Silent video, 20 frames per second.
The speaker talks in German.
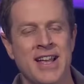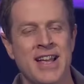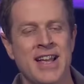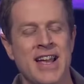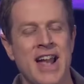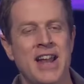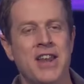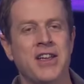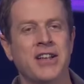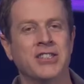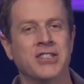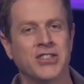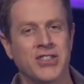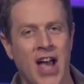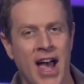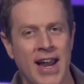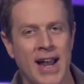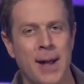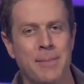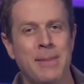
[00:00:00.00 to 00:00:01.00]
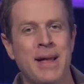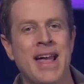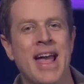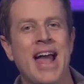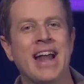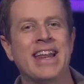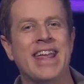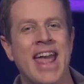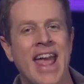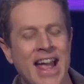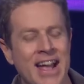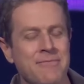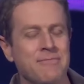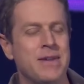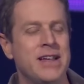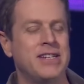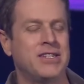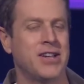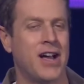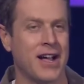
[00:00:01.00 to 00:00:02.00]
Diese Live-Shows gibt es ja erst
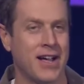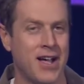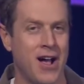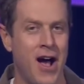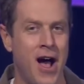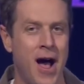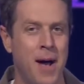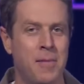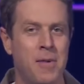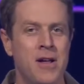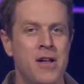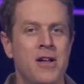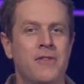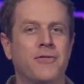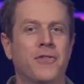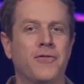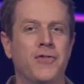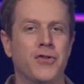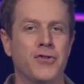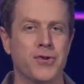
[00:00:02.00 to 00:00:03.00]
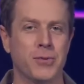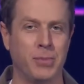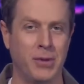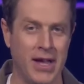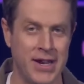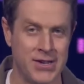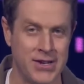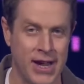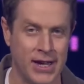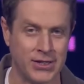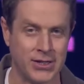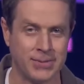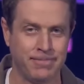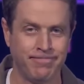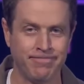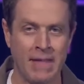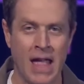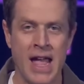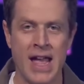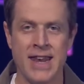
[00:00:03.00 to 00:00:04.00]
seit relativ kurzem, jedes
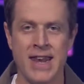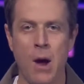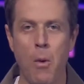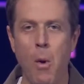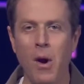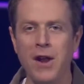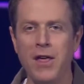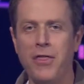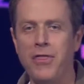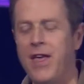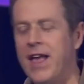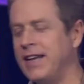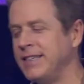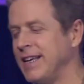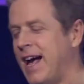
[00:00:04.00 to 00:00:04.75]
Jahr wegen Corona.